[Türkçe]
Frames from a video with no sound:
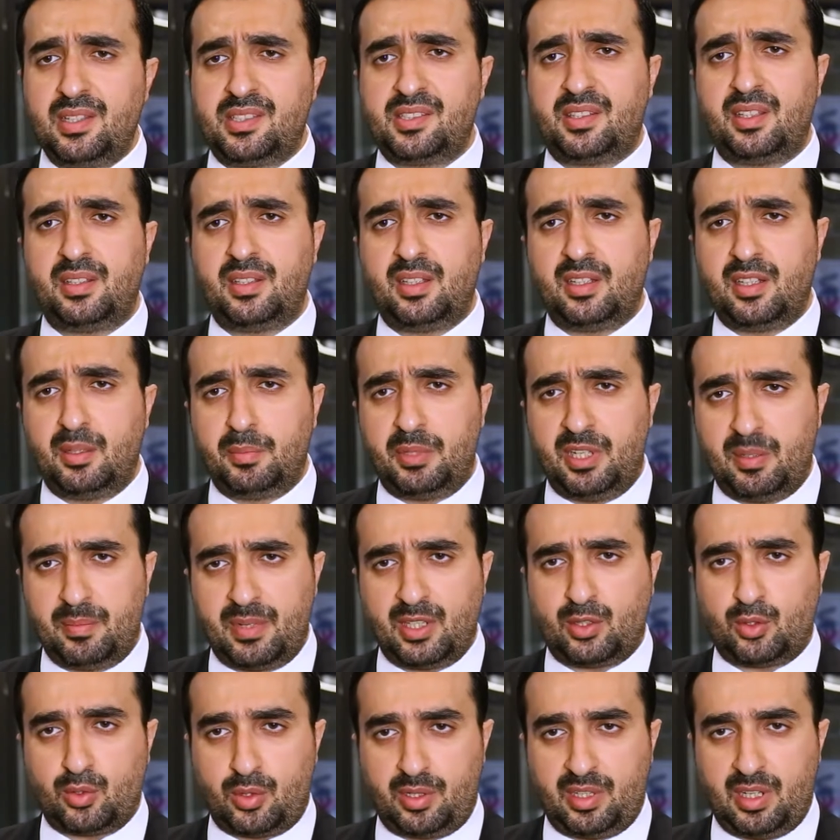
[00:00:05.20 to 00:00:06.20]
ne istediğini
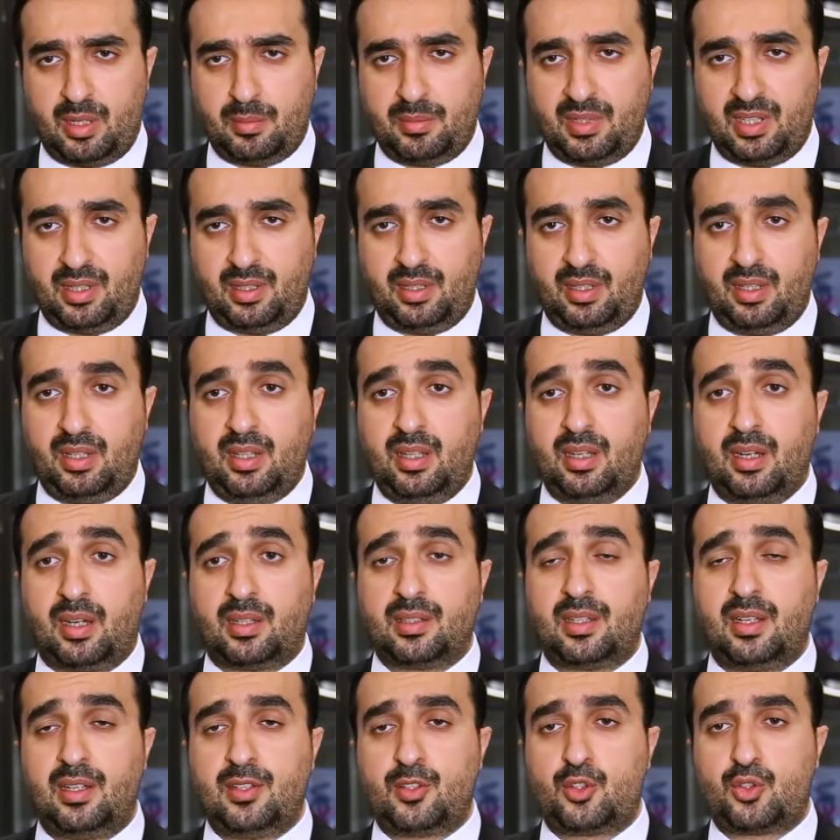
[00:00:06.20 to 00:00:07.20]
bilmek önemli. İyi
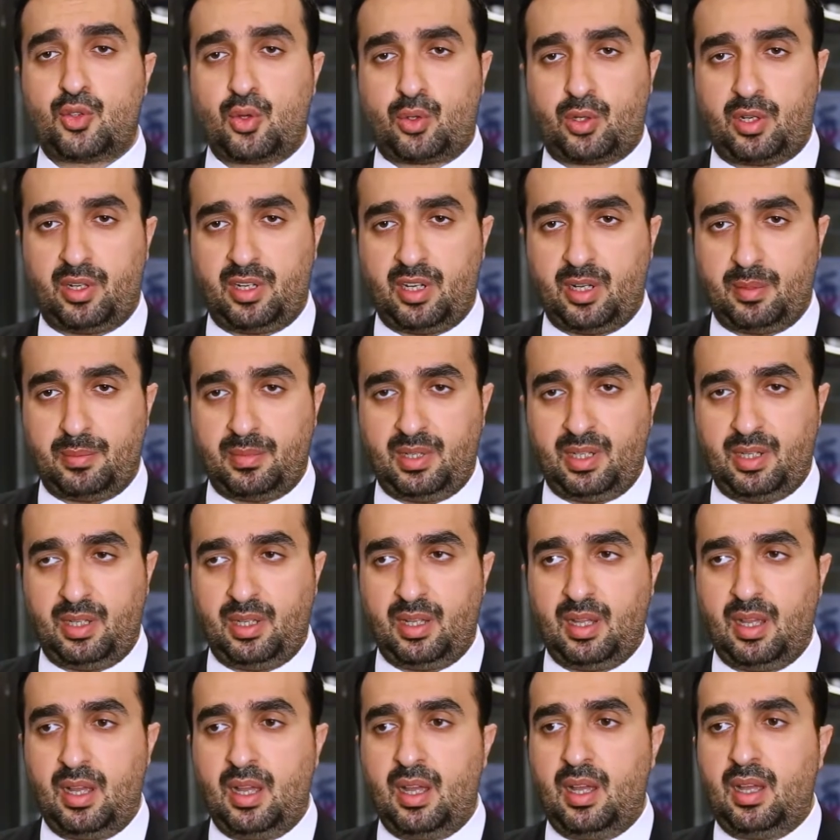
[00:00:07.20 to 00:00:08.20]
analiz çok önemli.